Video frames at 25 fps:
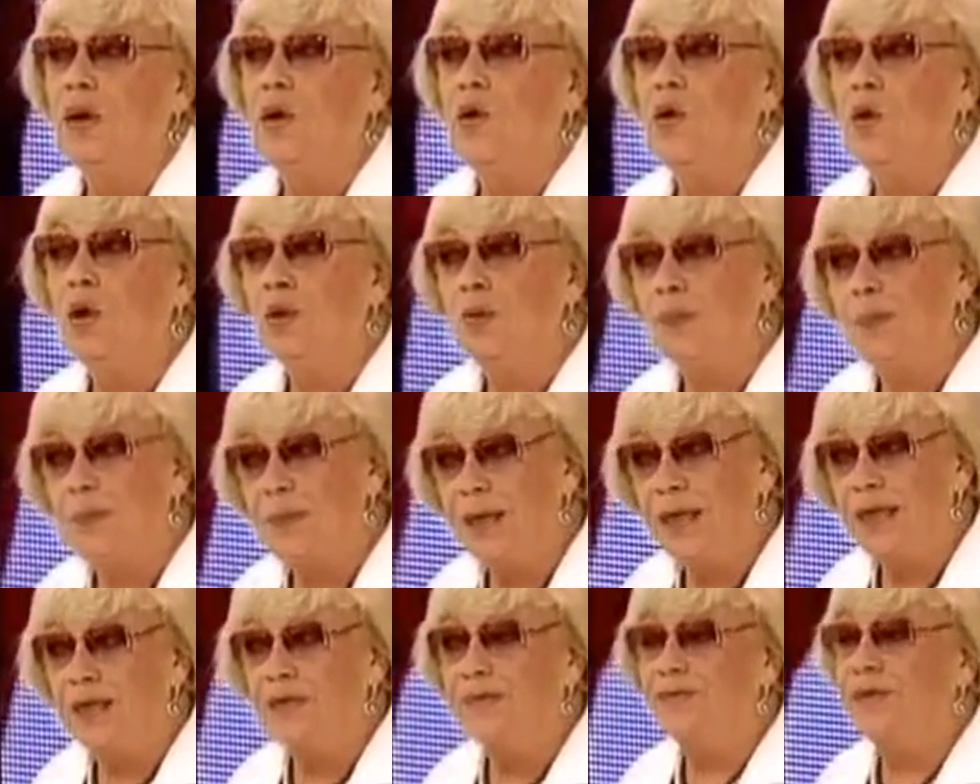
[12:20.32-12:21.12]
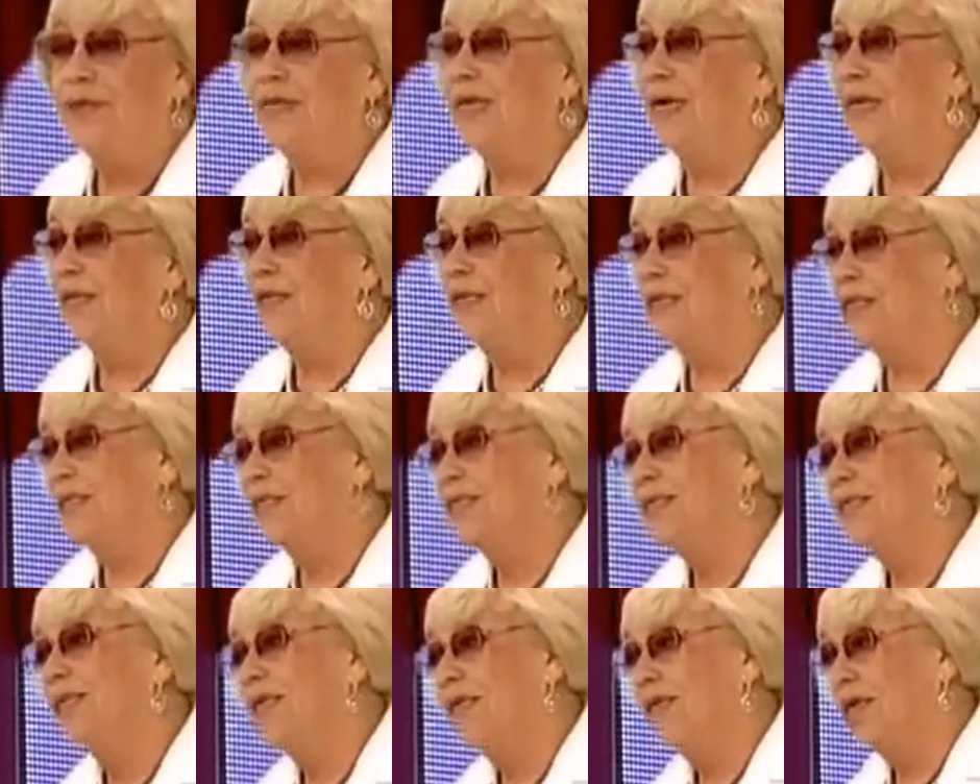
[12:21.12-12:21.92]
Он первый
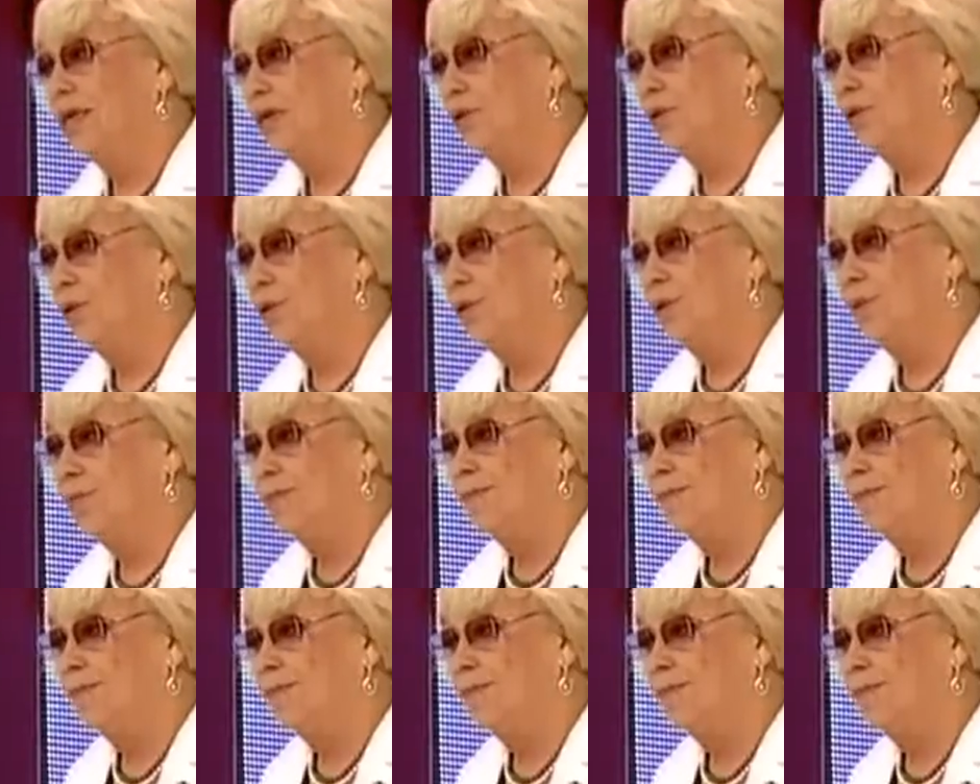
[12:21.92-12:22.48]
английский король,